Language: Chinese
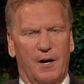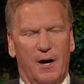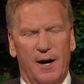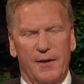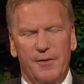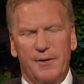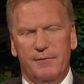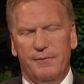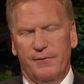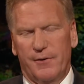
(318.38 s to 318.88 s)

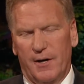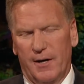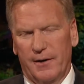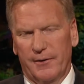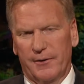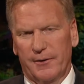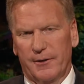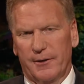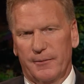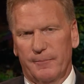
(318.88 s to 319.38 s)
所以他看
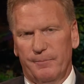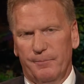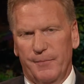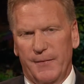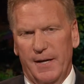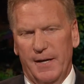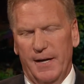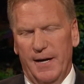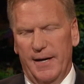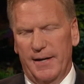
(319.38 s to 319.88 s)
见了
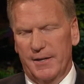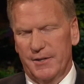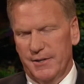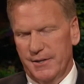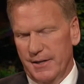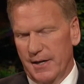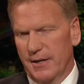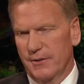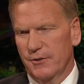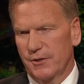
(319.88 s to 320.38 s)
荣耀
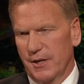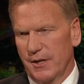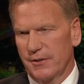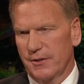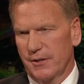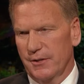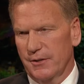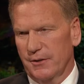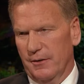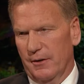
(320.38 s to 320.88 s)
的意
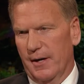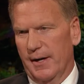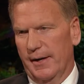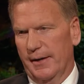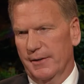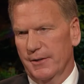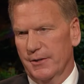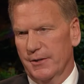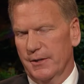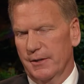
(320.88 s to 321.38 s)
象，
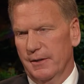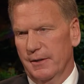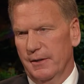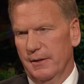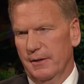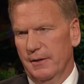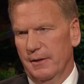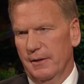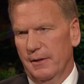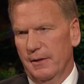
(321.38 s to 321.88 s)
看到父
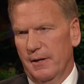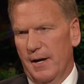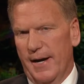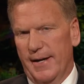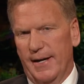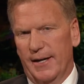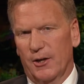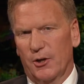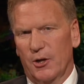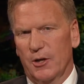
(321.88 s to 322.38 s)
神和
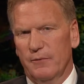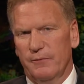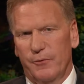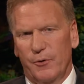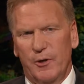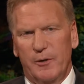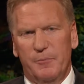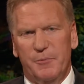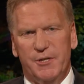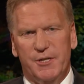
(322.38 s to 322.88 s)
他的儿子
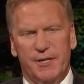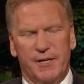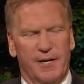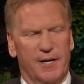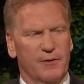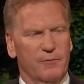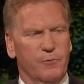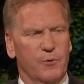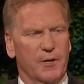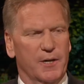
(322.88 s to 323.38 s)
耶稣基
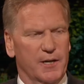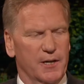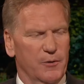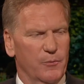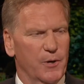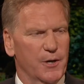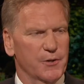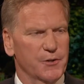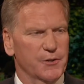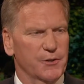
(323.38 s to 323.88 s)
督，
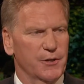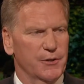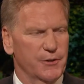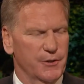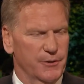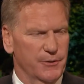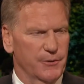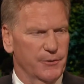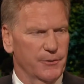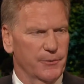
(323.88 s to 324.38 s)

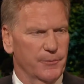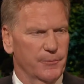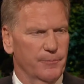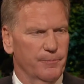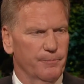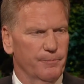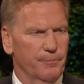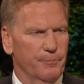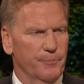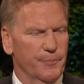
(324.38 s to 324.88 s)
亲自知
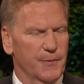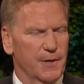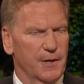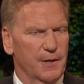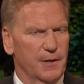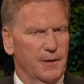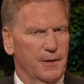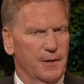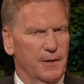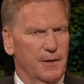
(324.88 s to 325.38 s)
道
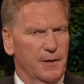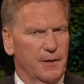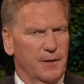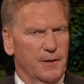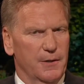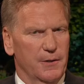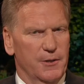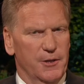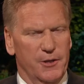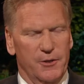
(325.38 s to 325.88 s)
他应该
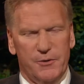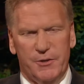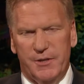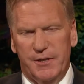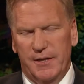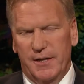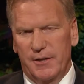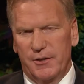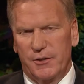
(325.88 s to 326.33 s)
做什么。